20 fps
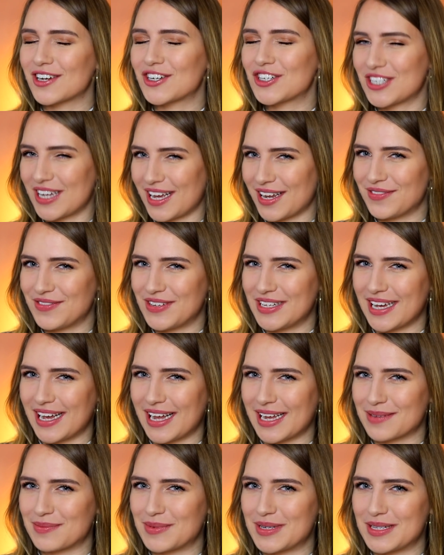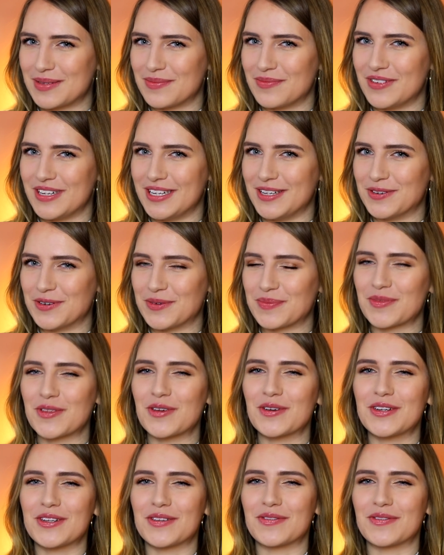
starten wir direkt mit diesem Video und